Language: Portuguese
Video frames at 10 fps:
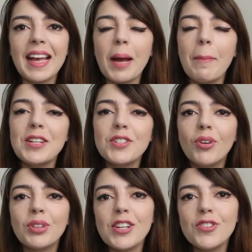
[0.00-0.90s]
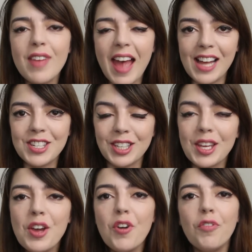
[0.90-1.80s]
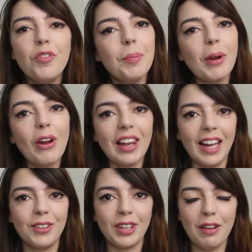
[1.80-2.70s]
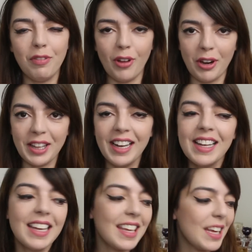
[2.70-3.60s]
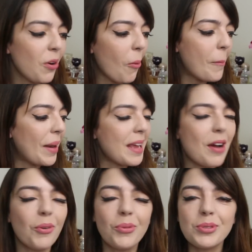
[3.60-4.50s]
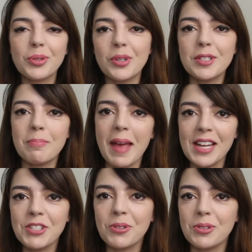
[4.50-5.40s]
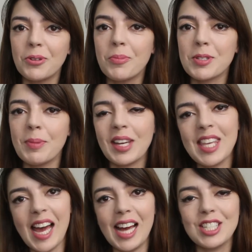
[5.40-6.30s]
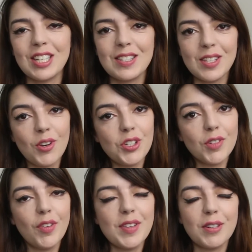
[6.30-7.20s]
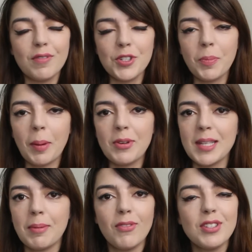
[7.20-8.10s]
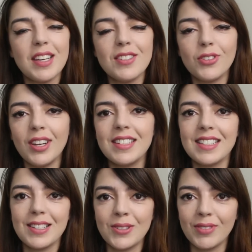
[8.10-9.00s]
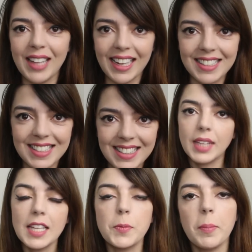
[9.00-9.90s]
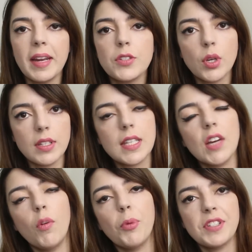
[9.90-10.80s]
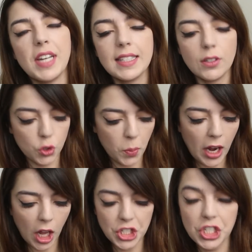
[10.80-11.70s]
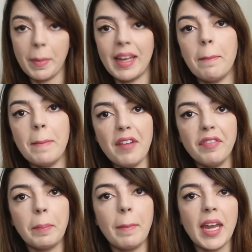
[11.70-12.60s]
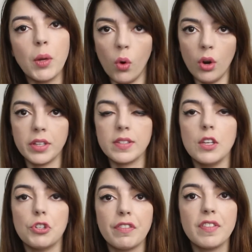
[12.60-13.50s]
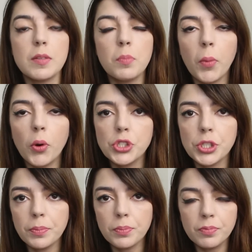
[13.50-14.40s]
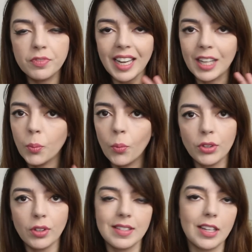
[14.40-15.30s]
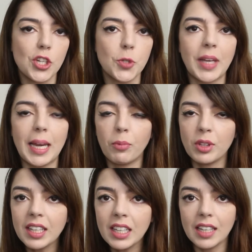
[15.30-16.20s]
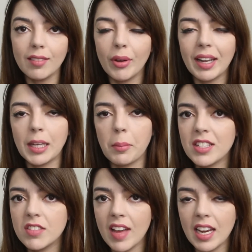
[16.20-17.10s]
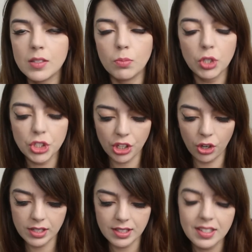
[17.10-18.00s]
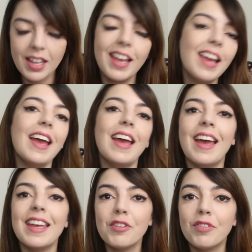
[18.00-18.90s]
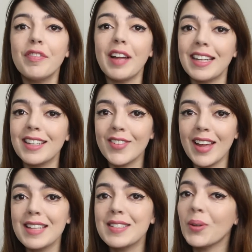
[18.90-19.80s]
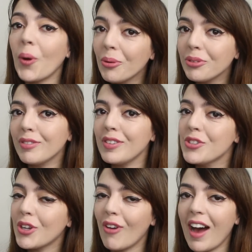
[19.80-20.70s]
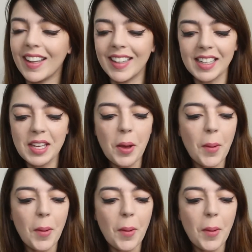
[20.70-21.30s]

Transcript: Acabei de voltar de viagem, fui pra Orlando, na Flórida, e comprei alguns cosméticos, algumas maquiagens, e hoje eu vou fazer um vídeo pra mostrar pra vocês todas essas novidades. As primeiras coisas que eu vou mostrar são de uma loja chamada Bath Body Works. Eu já fiz um post falando muito dessa loja porque ela é muito incrível, ela tem umas velas muito cheirosas é, e eu vou falar das velas em outro vídeo, aguardem.